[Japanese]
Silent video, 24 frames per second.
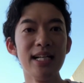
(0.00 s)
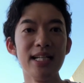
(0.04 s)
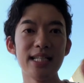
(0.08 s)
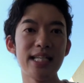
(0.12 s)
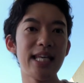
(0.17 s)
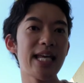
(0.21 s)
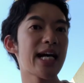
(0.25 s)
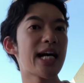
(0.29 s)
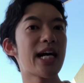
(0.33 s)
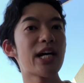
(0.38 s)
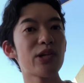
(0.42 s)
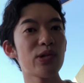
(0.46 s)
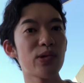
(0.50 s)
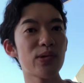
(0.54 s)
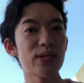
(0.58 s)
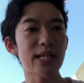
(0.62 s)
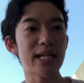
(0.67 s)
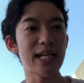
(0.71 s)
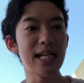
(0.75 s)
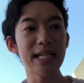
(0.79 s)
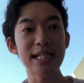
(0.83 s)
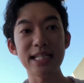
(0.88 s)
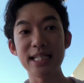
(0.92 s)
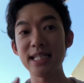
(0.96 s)
性格の良
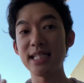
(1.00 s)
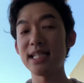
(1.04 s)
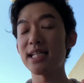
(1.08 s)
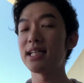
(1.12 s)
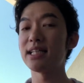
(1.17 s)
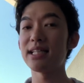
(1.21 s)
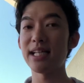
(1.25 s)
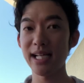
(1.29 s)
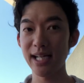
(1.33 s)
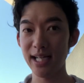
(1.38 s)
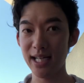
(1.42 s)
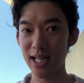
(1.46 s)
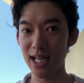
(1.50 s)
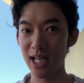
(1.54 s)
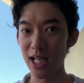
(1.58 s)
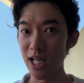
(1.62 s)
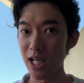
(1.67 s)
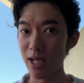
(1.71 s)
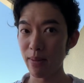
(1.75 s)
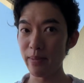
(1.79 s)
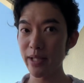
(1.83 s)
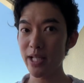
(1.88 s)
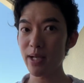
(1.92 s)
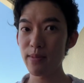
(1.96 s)
さには自信がないから、
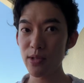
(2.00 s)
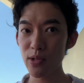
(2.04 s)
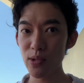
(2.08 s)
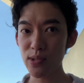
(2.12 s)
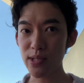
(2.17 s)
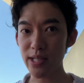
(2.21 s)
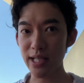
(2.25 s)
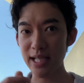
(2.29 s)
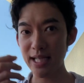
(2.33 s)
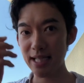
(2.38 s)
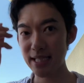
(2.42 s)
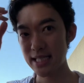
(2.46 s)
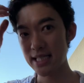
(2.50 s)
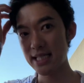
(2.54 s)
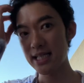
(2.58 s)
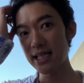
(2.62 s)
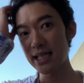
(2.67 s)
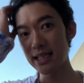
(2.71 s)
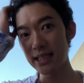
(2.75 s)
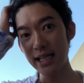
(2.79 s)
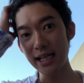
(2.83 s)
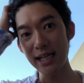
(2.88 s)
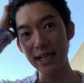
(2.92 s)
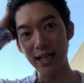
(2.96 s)
見た目の良さには自
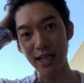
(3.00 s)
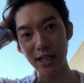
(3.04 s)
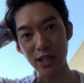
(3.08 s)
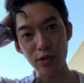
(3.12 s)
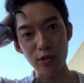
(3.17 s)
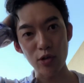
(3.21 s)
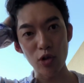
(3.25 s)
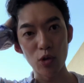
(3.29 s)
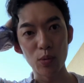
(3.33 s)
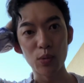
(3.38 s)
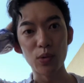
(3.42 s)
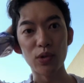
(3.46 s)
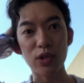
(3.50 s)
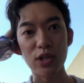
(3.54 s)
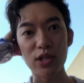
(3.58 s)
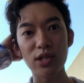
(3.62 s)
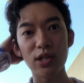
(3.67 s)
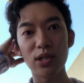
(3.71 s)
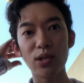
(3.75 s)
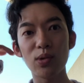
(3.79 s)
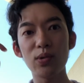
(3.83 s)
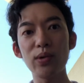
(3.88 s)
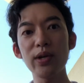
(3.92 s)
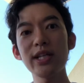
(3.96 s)
信がないからっていうふうに思うんですけど、